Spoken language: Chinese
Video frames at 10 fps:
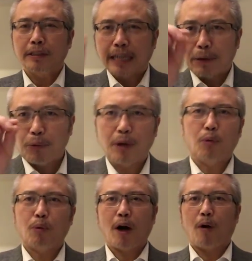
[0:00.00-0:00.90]
三月
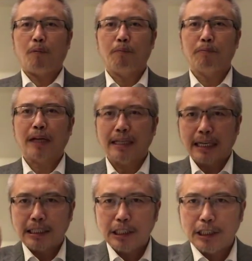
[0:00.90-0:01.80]
五号，大
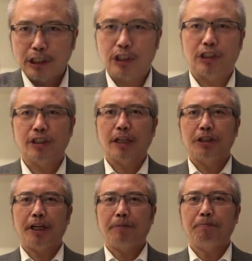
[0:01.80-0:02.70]
家一起上
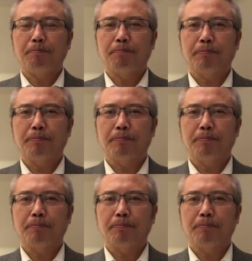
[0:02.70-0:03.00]
街。